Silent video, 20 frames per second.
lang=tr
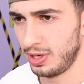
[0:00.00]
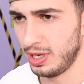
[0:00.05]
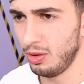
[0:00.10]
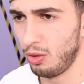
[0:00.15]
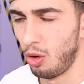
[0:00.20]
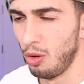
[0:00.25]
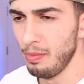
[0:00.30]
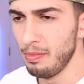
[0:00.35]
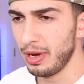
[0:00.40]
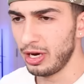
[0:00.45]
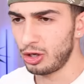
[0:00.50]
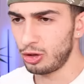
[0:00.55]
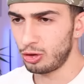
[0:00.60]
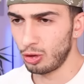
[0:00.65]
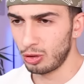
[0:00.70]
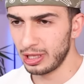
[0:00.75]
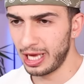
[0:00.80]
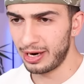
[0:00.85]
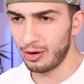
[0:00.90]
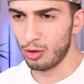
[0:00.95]
Bu ne? 15
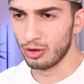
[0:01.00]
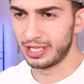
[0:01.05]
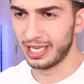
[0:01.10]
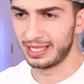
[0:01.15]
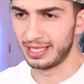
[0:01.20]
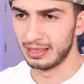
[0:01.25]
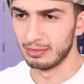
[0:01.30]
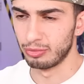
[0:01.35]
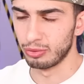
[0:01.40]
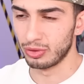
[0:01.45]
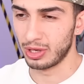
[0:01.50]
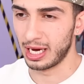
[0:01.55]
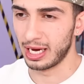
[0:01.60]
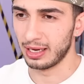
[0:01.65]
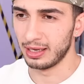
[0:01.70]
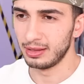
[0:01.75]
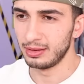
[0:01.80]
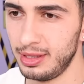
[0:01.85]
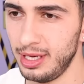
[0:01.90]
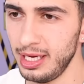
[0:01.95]
dolar ödedin
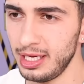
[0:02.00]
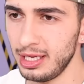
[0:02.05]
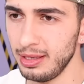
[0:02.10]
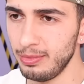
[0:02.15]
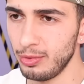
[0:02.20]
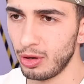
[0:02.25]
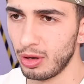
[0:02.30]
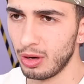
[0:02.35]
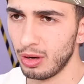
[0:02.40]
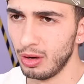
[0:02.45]
buna. Ne ki bu?